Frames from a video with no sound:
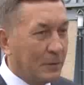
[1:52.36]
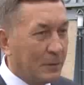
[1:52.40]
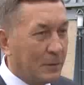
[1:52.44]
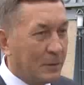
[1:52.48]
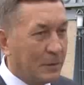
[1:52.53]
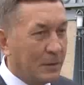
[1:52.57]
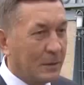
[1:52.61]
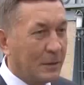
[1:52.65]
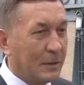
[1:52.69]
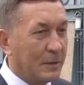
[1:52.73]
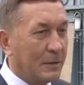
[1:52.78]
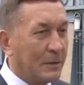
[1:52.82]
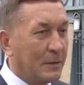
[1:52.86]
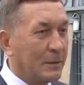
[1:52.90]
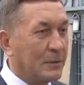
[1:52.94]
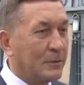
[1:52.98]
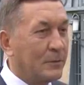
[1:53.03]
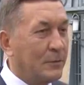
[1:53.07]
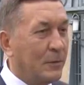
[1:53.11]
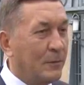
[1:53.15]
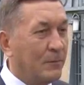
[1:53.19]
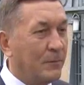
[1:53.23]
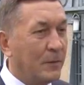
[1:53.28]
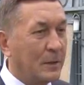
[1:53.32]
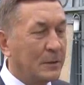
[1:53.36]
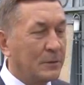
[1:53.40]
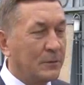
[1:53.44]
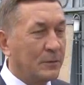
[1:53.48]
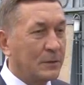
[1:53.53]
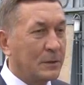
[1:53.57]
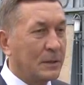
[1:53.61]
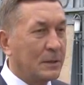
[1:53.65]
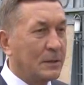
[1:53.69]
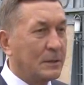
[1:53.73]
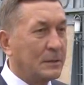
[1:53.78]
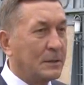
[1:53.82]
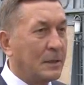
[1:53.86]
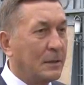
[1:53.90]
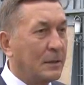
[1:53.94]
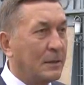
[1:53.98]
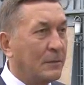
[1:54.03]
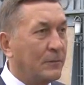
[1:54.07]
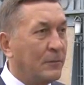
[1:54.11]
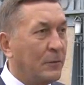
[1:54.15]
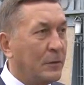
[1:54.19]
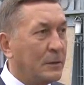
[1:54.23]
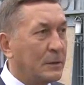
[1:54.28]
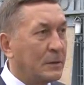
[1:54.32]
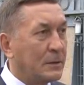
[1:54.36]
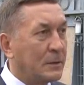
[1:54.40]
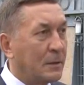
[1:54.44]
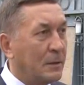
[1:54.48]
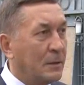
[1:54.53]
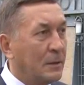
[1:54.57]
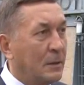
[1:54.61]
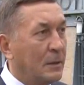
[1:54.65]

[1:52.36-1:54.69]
э, Днем воздушно-десантных войск.